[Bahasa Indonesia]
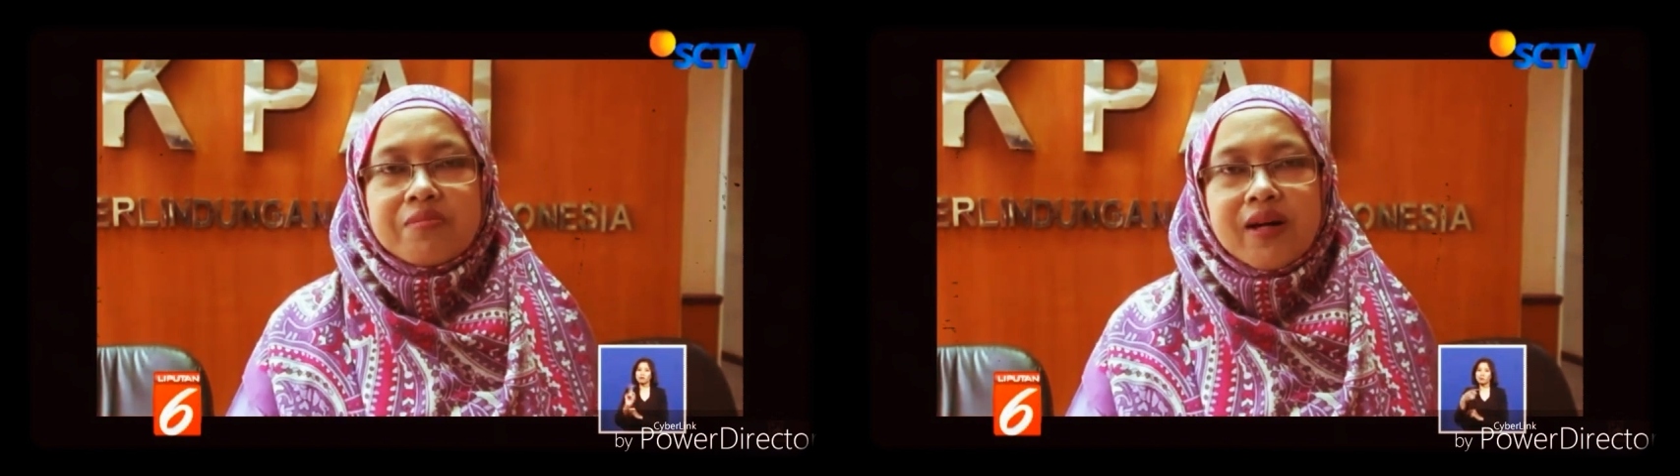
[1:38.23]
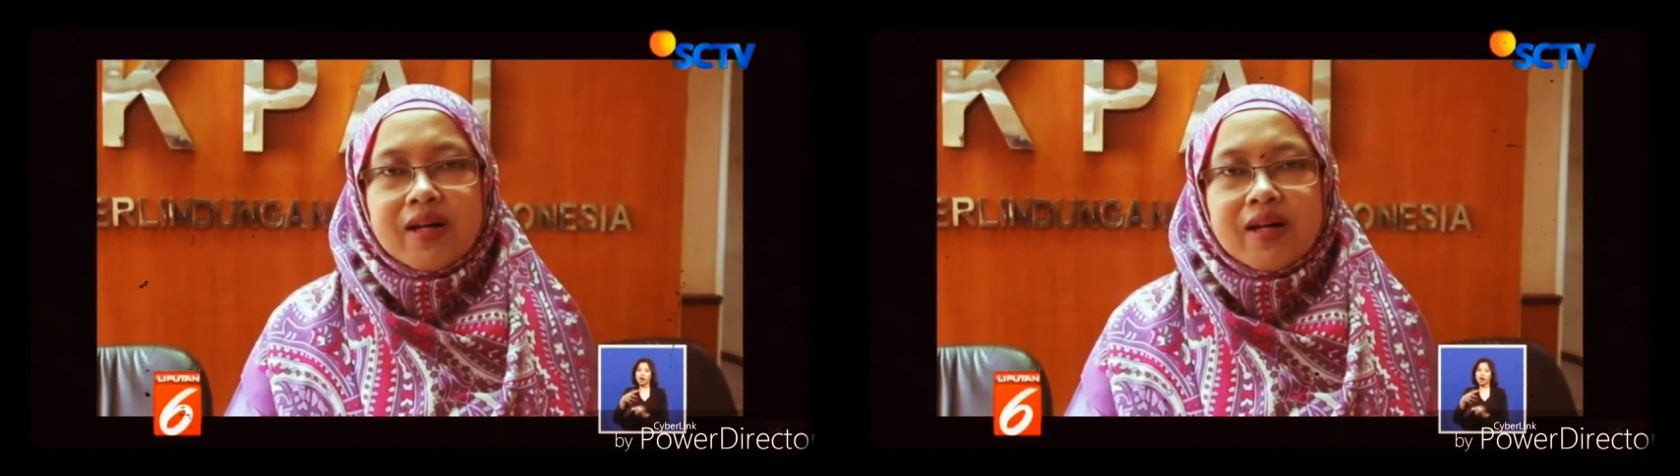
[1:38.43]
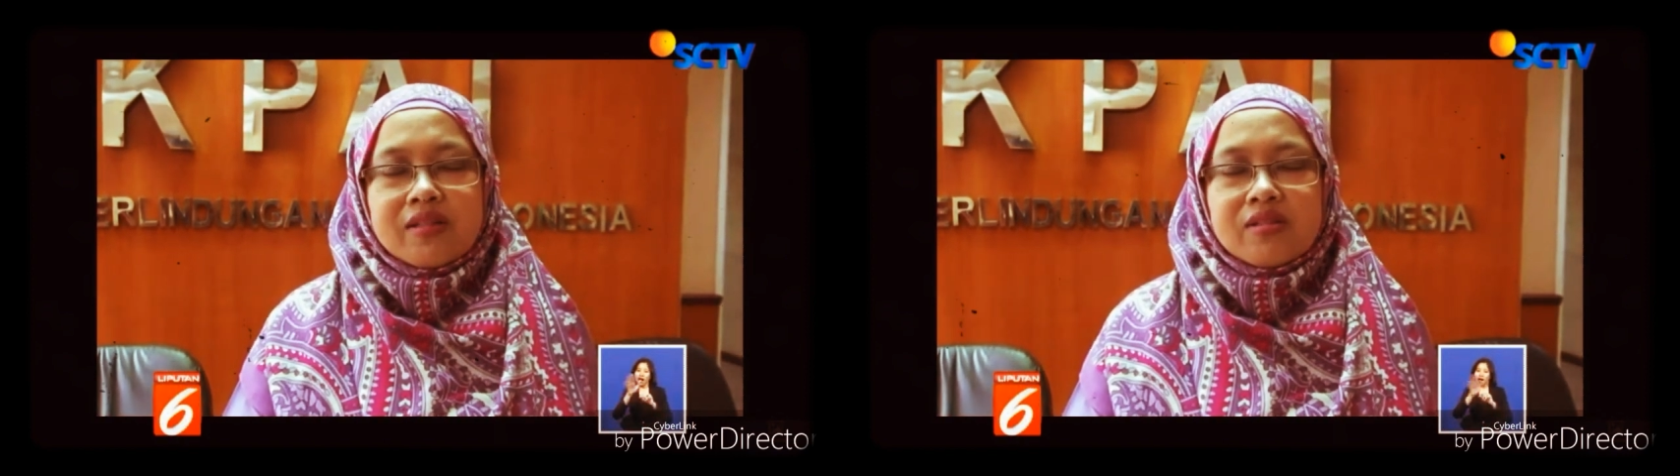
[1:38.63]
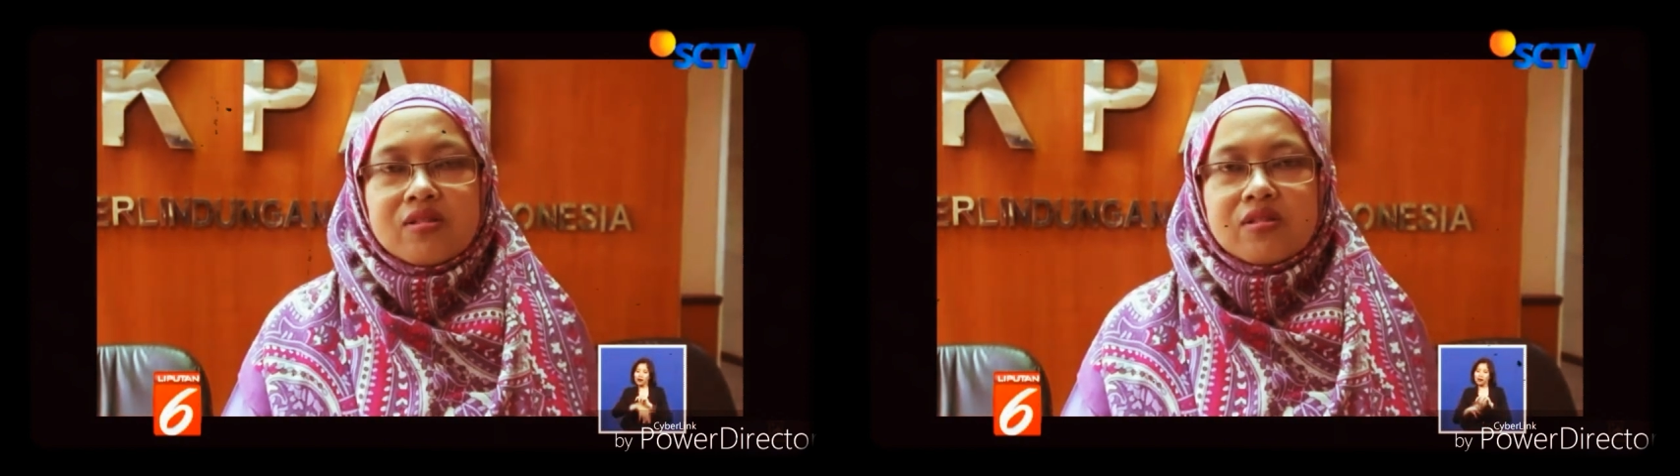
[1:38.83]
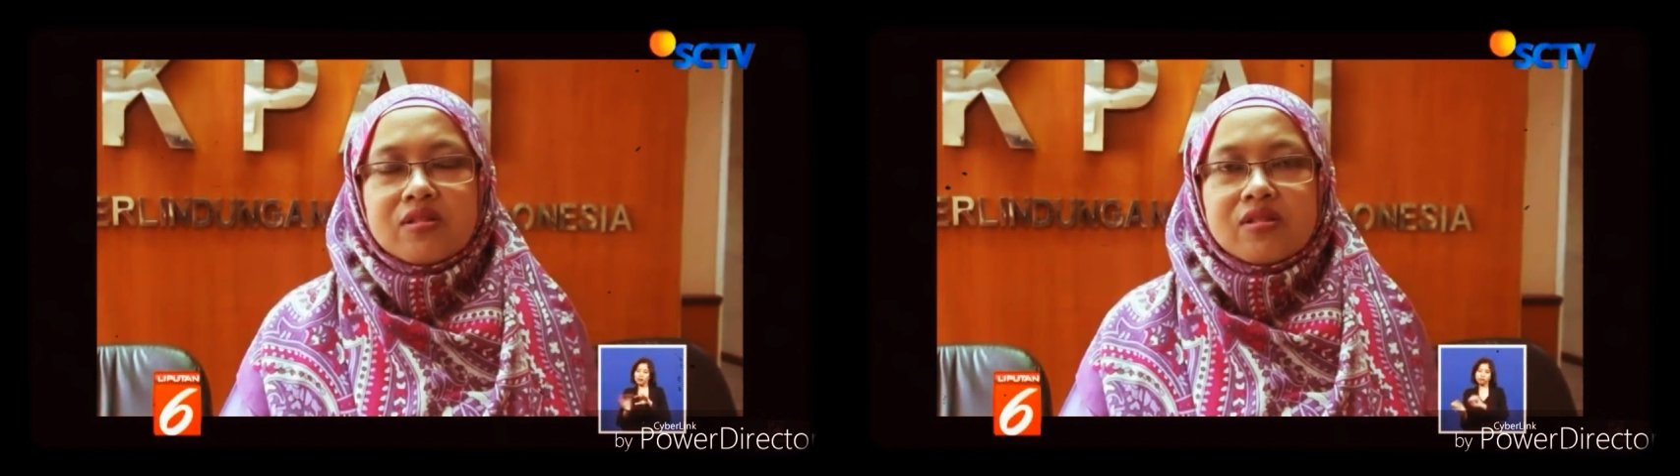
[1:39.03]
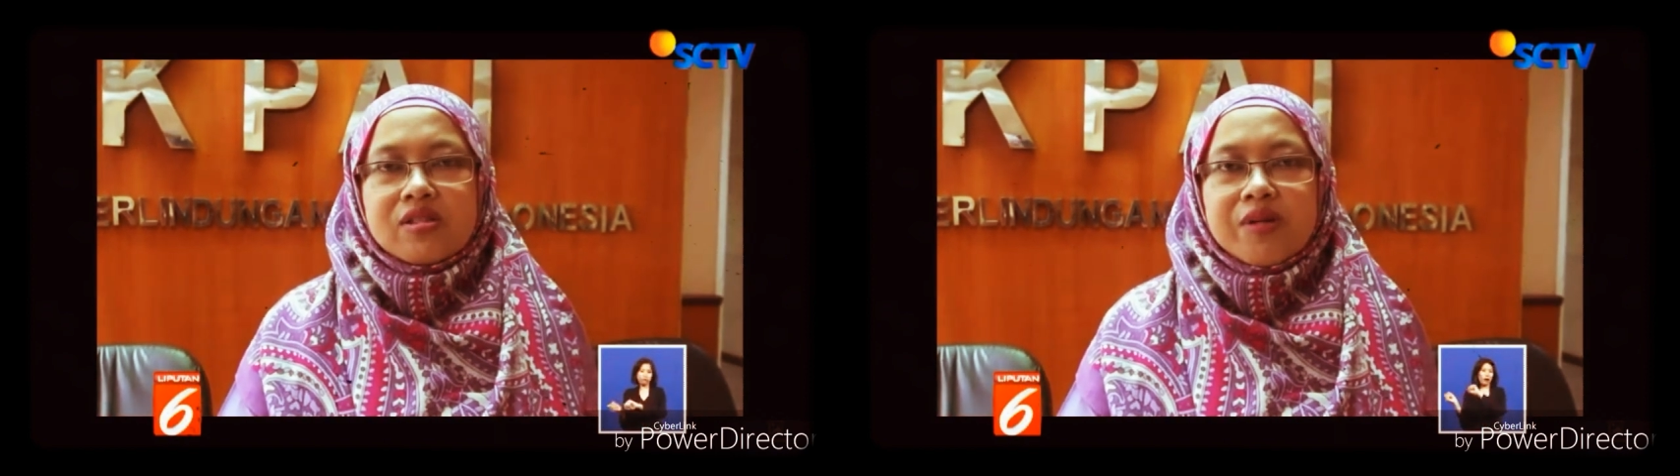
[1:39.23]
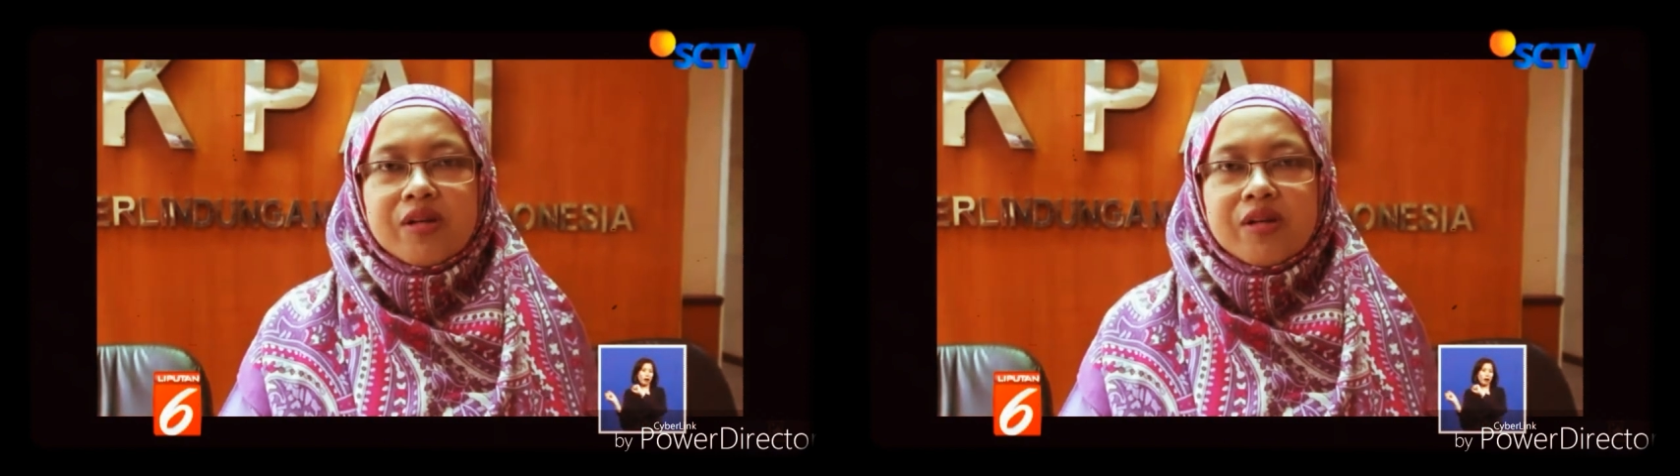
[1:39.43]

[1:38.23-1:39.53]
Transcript: berlipat uh,